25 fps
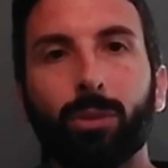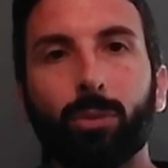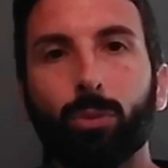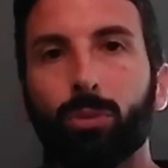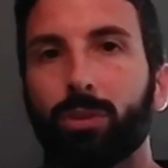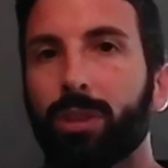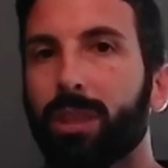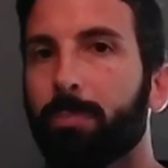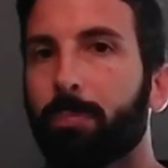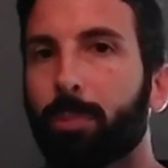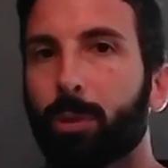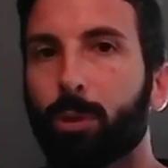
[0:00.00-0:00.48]

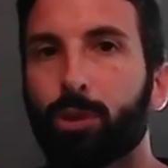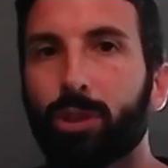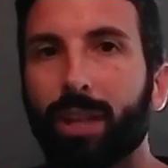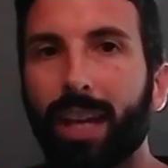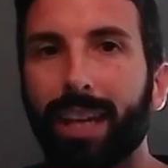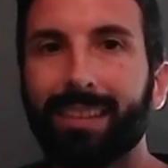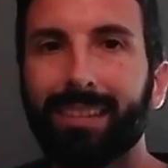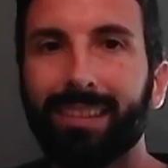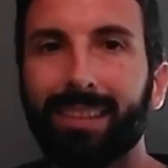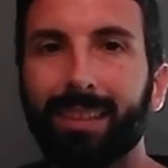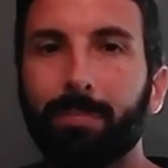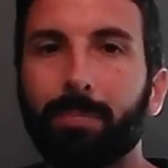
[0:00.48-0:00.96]
tutti i
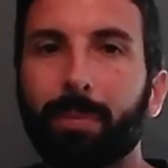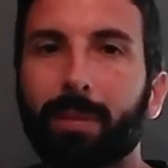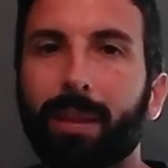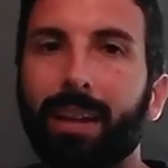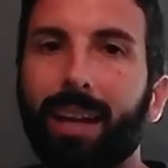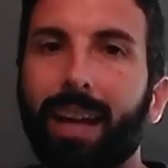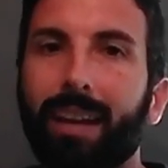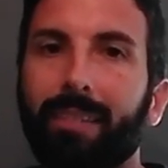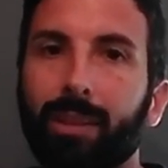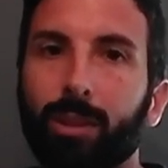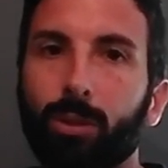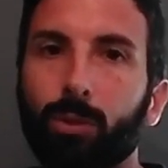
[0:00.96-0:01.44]
progetti
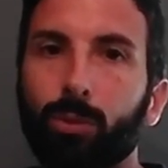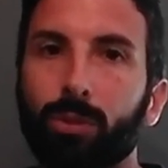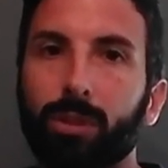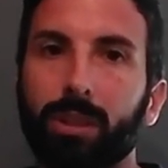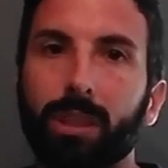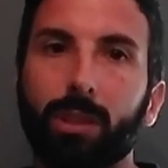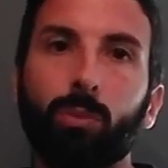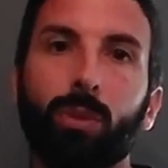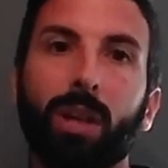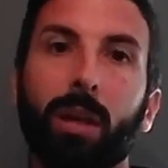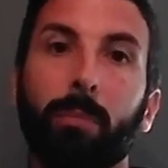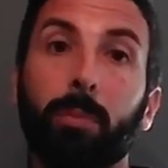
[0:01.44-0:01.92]
parlavano di
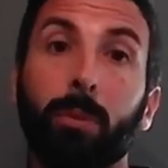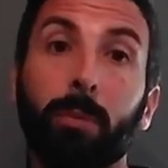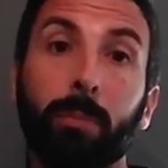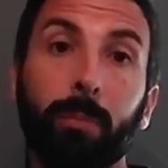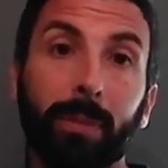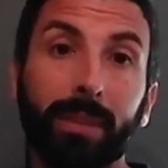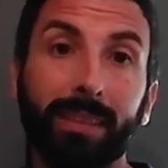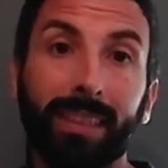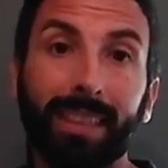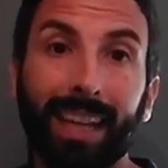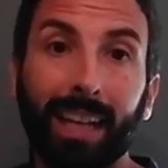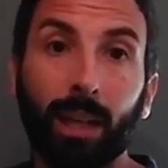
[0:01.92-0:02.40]
una pompa
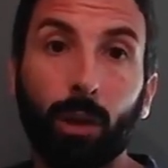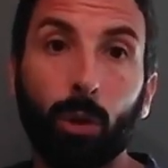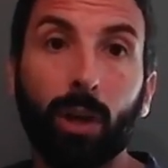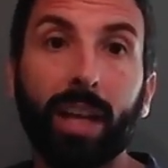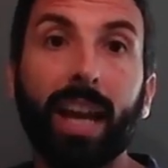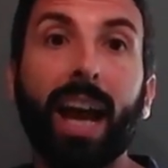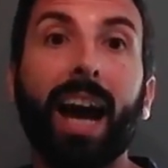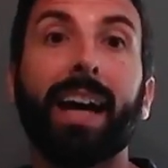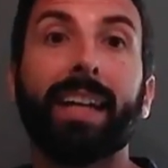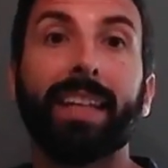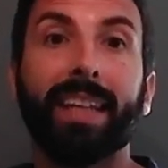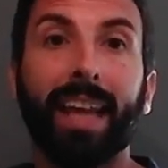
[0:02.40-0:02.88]
di calore
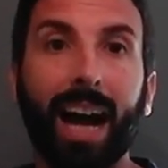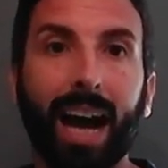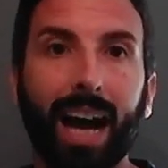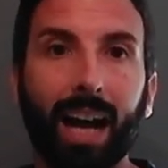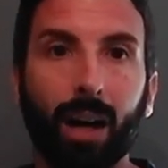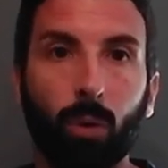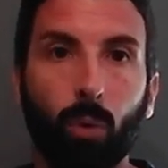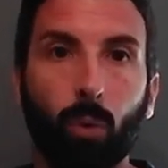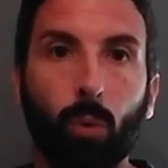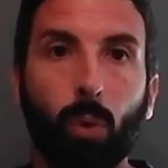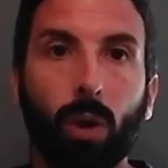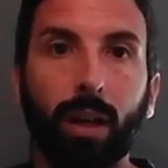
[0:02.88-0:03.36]

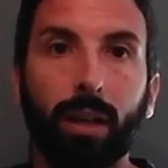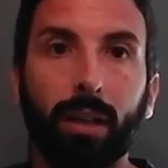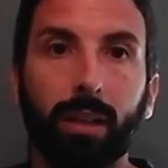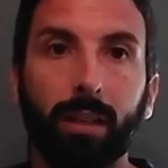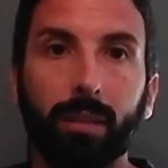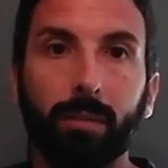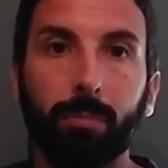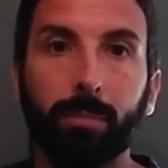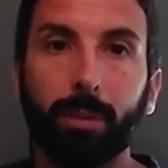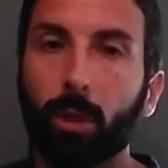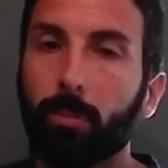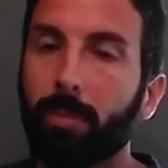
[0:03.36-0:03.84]
aria-acqua,
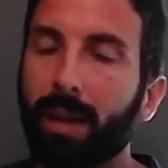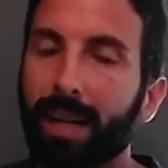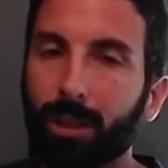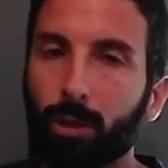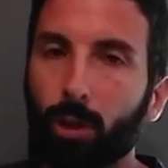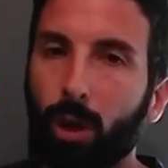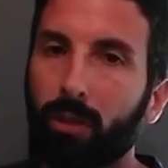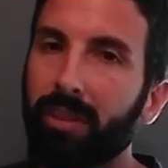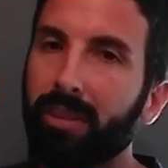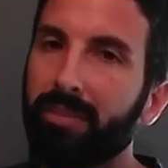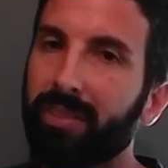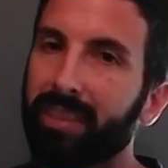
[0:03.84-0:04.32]
però Marco
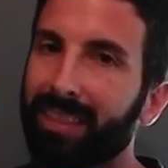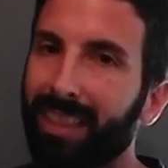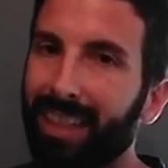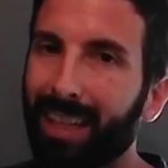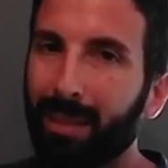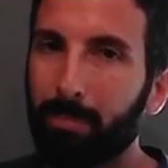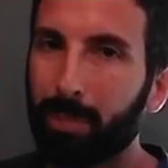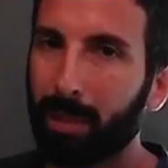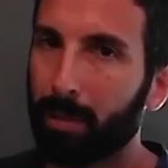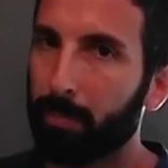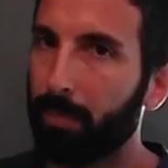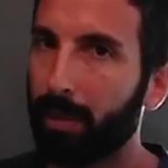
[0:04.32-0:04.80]
aveva delle
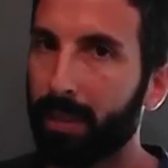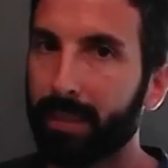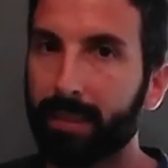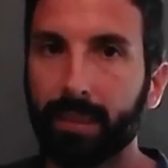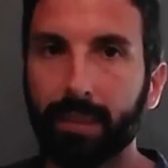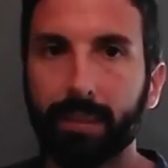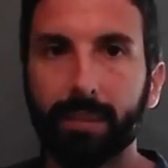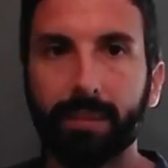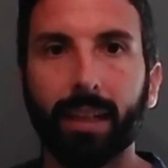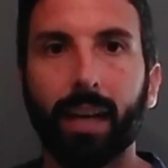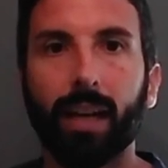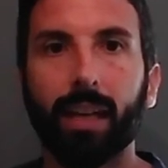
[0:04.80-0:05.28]

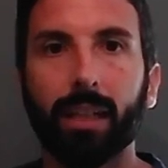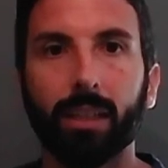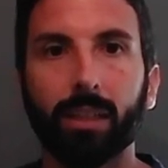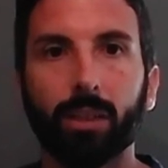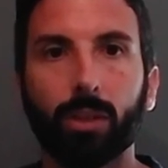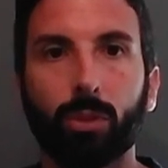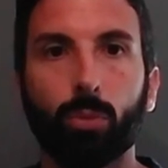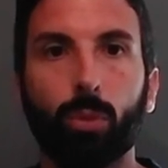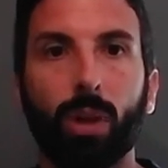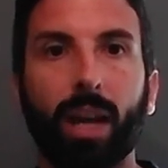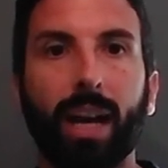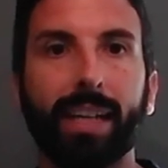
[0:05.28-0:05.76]
perplessità
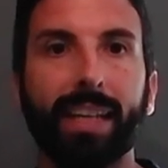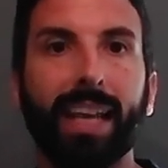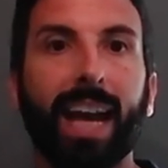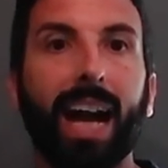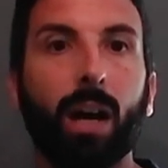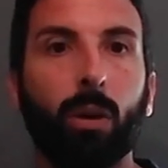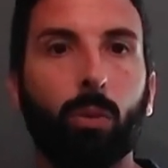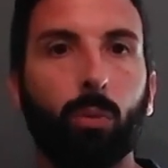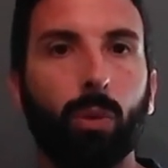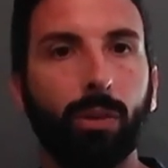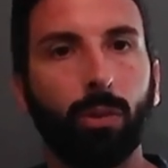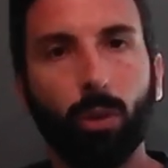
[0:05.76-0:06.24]

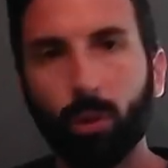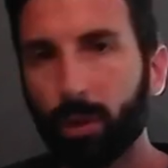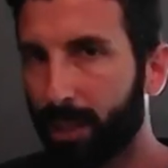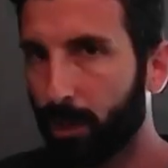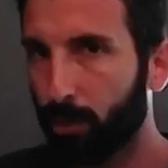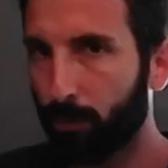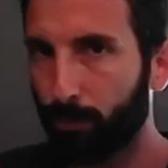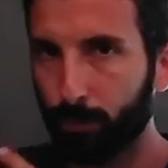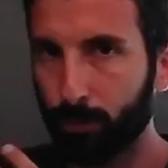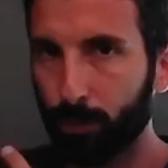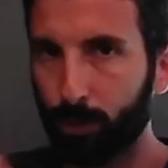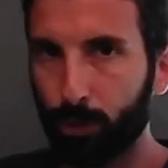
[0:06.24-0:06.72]
sull'aria-acqua, non che non
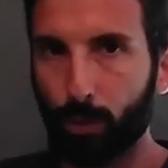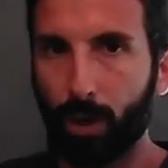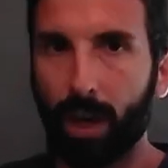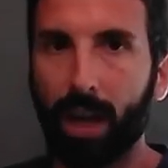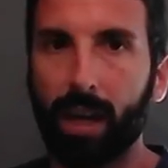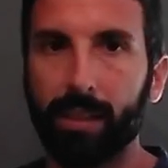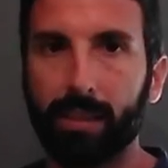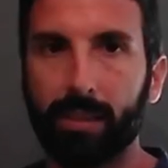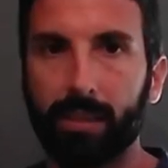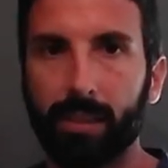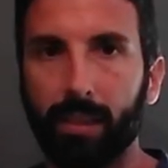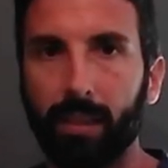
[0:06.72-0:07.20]

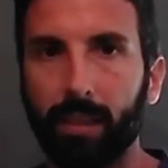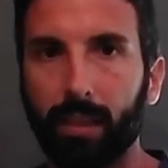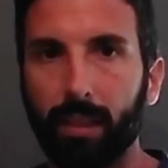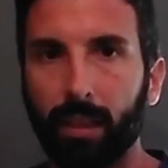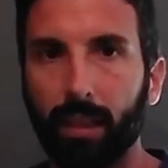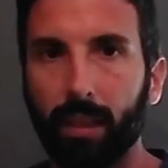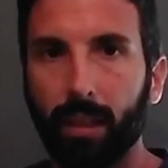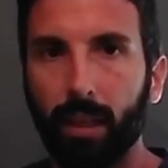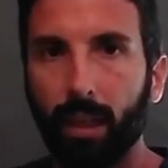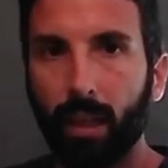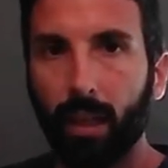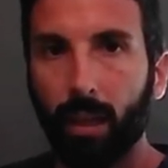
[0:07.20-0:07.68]
funzionasse,
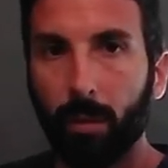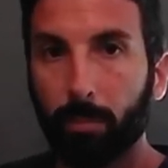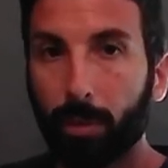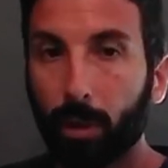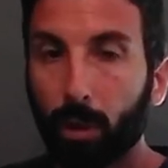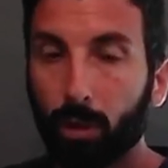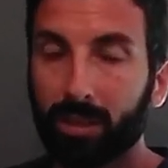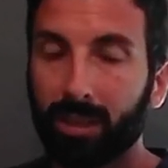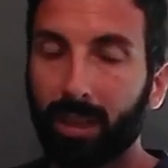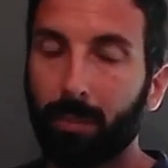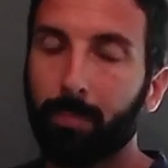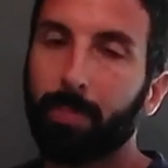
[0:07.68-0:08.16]
però
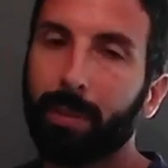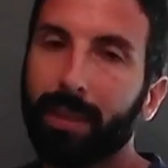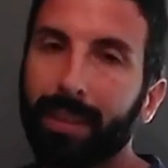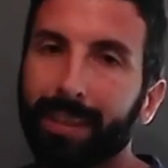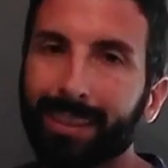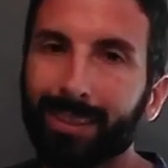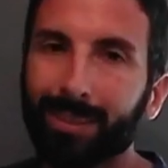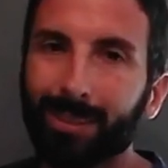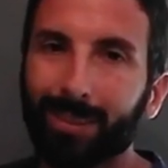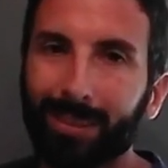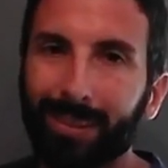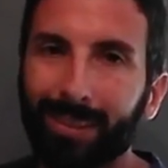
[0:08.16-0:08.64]

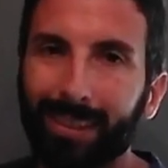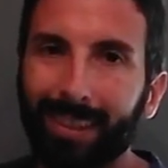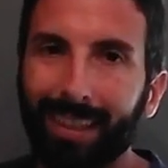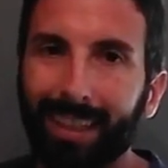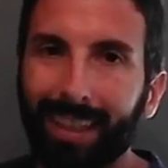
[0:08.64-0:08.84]
sapendo